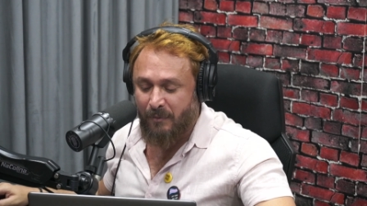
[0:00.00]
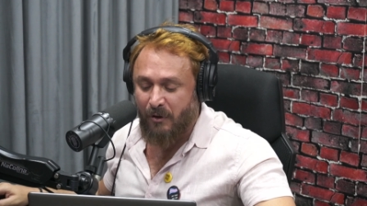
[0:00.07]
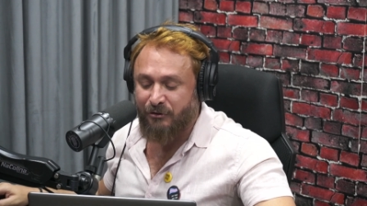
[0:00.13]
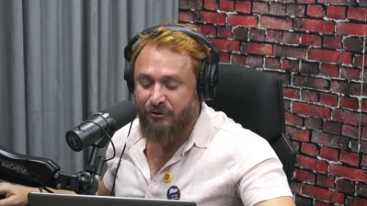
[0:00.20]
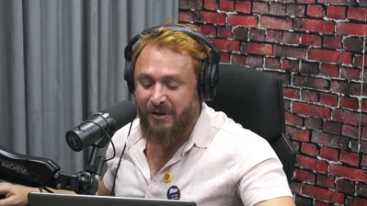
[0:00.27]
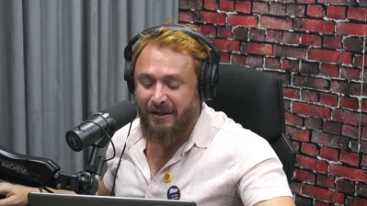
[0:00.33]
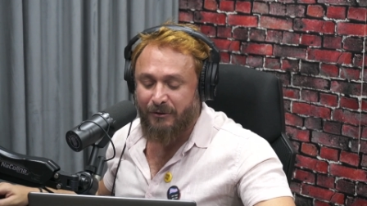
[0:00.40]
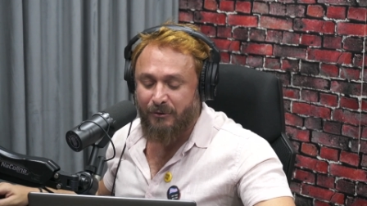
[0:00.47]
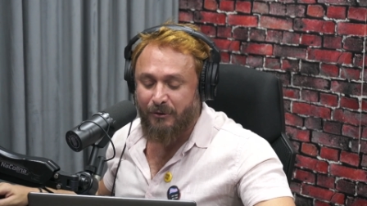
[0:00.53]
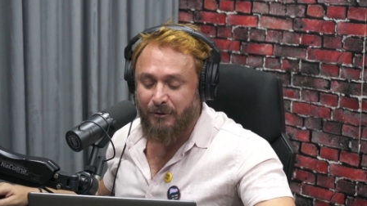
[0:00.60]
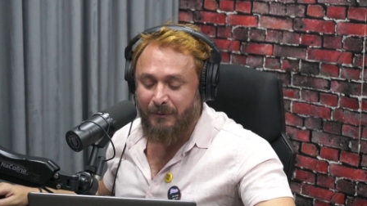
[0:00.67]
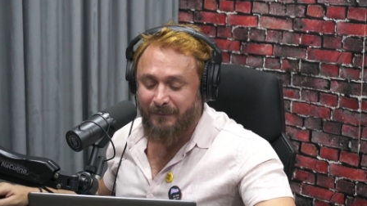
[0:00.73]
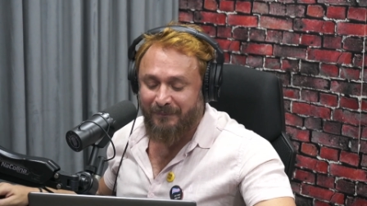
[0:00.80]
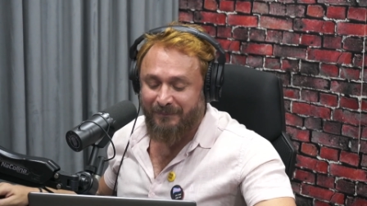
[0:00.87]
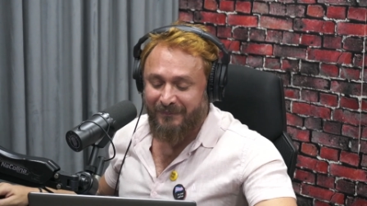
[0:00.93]
Posso jogar
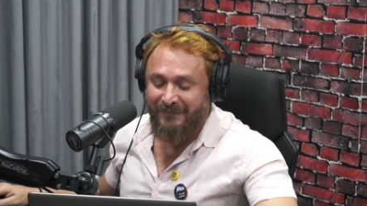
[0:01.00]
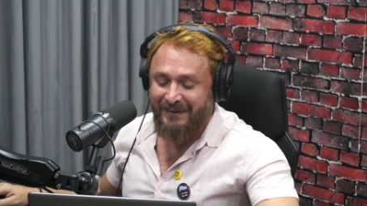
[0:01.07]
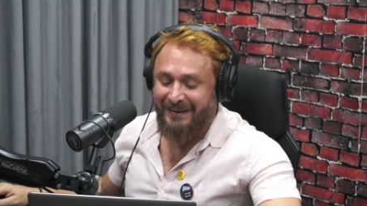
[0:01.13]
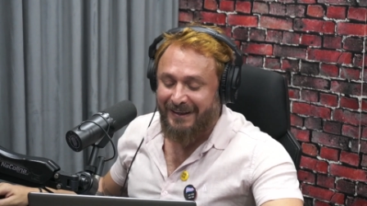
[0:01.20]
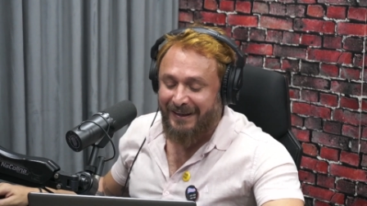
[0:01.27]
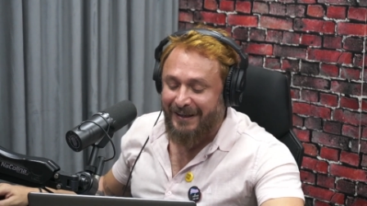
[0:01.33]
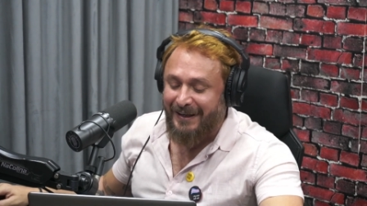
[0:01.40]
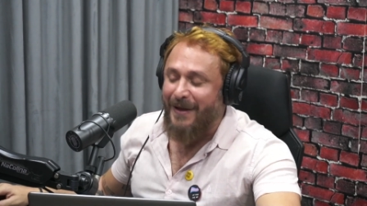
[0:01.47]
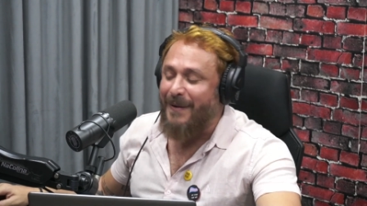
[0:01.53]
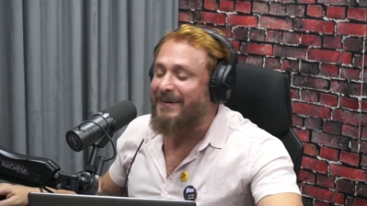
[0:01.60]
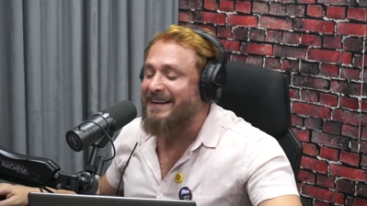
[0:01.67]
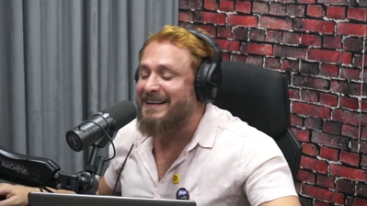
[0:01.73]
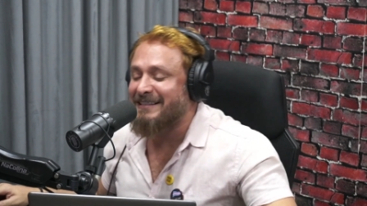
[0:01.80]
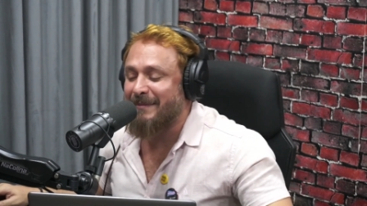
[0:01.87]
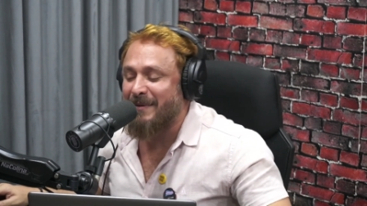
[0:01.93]
duro? Mande brasa. Eu
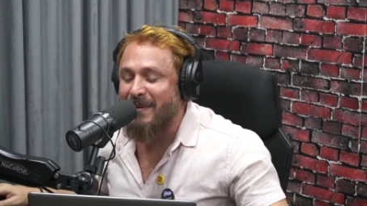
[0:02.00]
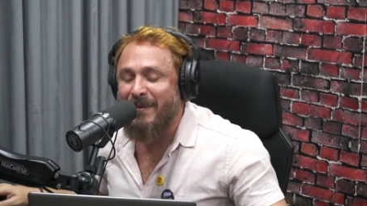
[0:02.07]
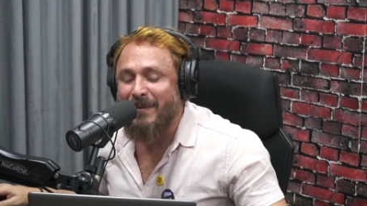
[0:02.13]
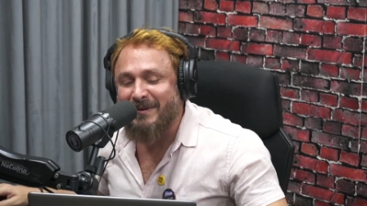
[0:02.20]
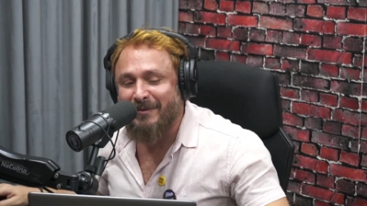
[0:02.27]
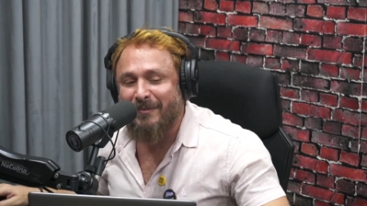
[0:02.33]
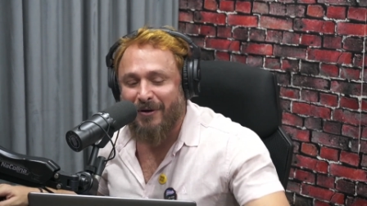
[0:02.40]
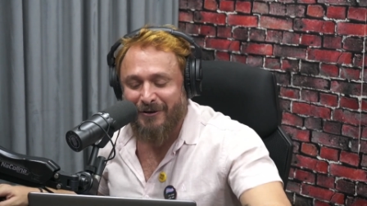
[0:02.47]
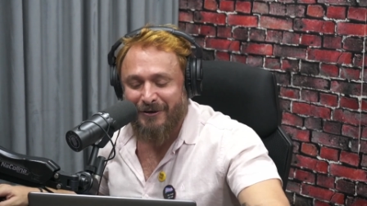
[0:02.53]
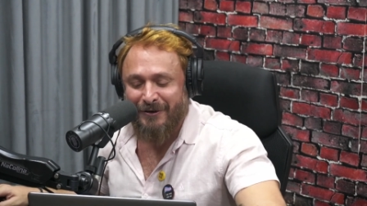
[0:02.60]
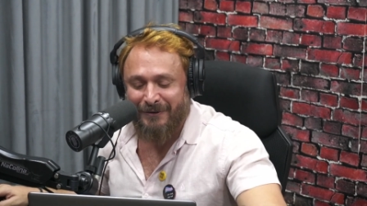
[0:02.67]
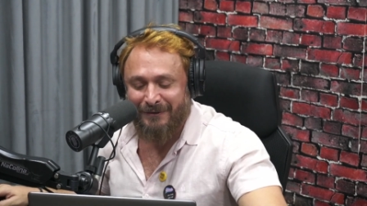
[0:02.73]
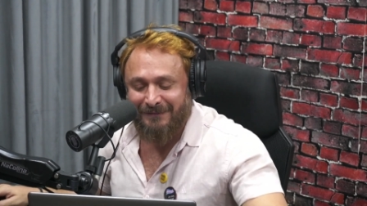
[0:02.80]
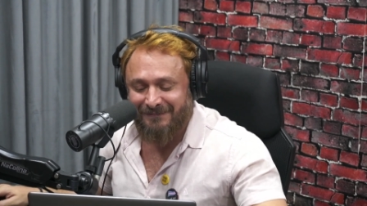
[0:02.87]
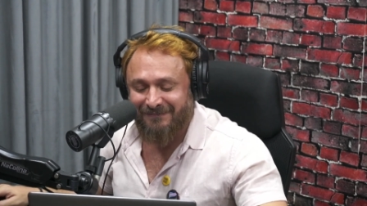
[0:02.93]
queria saber uma coisa,
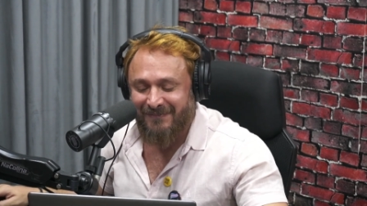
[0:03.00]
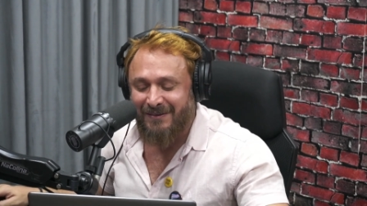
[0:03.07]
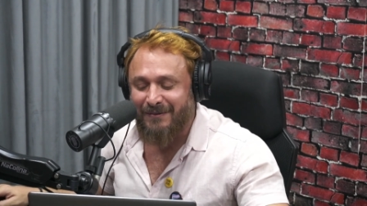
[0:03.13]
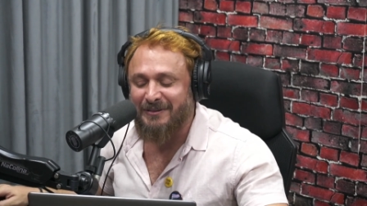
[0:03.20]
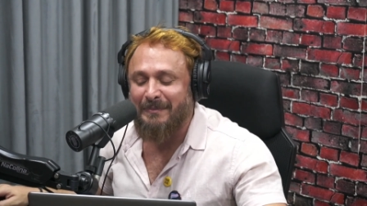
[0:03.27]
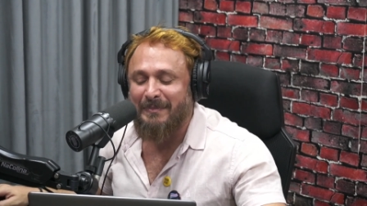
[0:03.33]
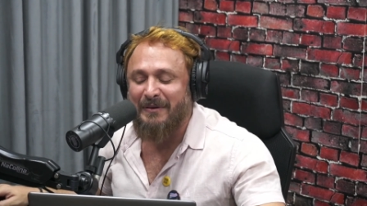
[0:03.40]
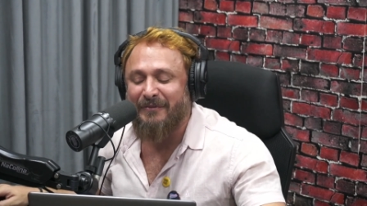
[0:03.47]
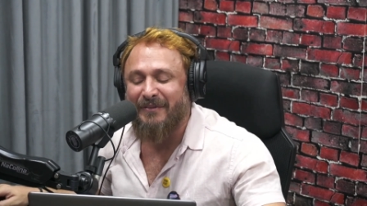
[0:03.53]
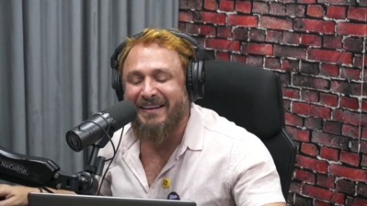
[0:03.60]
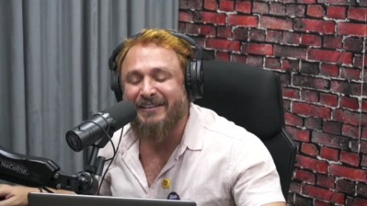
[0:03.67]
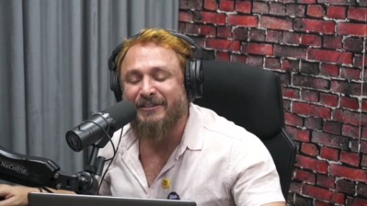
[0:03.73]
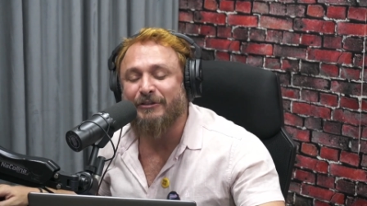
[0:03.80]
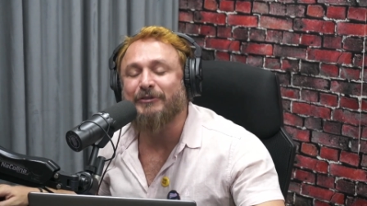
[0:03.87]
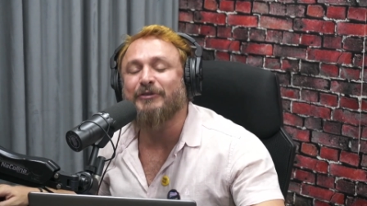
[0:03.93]
Brodinho. Qual é? Você
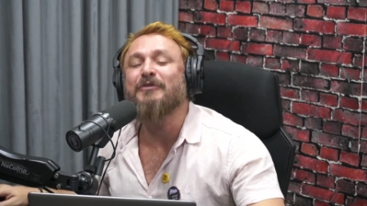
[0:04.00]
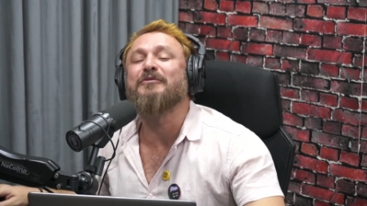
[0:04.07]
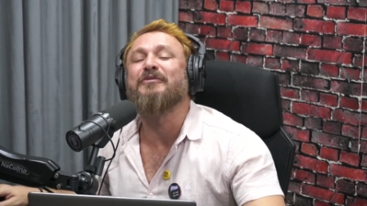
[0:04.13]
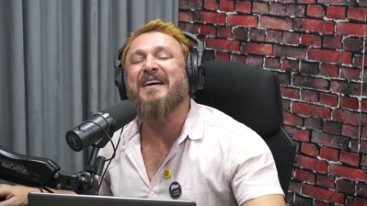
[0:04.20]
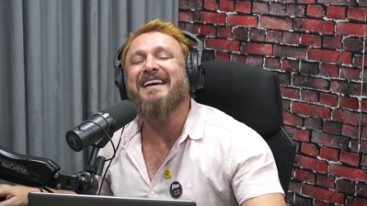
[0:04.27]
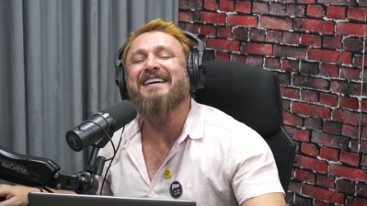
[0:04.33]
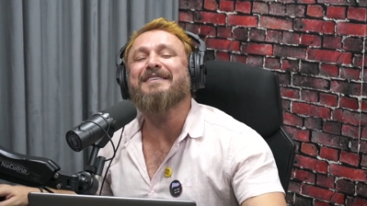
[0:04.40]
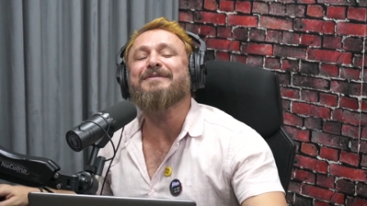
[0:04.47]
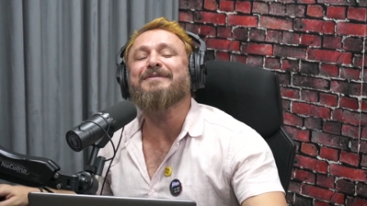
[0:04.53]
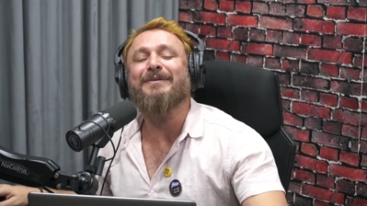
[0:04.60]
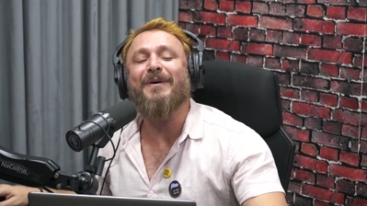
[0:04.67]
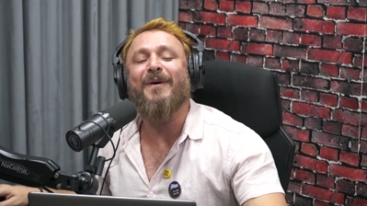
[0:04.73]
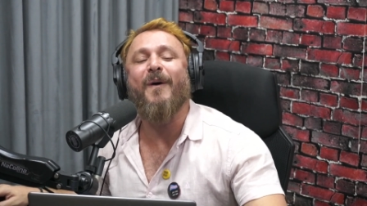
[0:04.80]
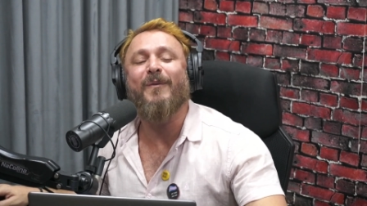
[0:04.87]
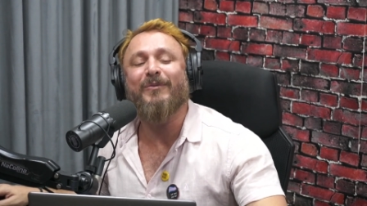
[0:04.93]
prefere chuveiro
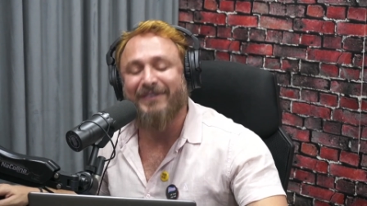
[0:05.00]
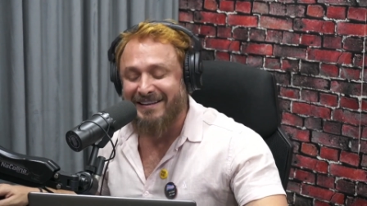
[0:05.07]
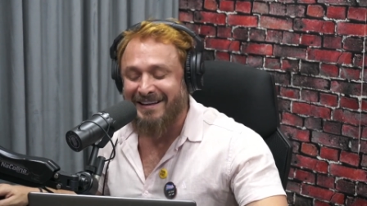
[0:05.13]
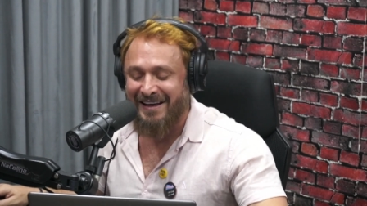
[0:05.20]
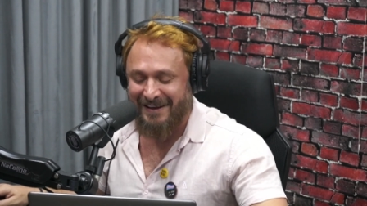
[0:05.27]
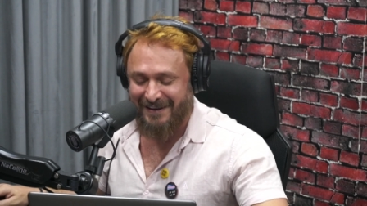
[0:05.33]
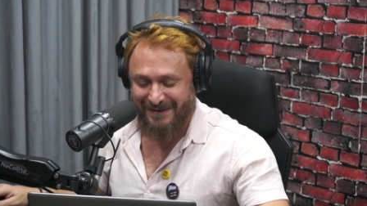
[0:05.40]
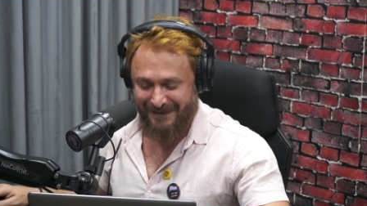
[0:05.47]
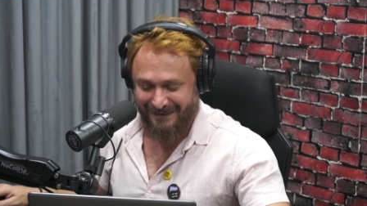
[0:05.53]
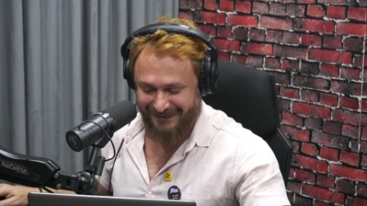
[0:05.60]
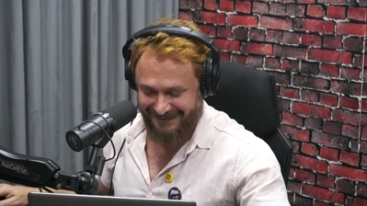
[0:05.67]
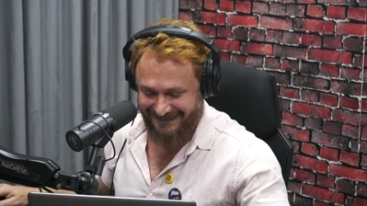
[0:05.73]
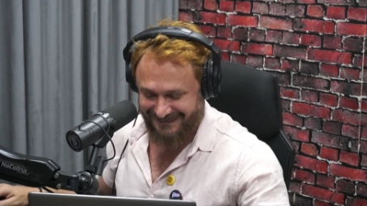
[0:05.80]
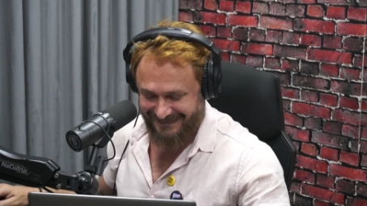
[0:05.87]
ou dinheiro?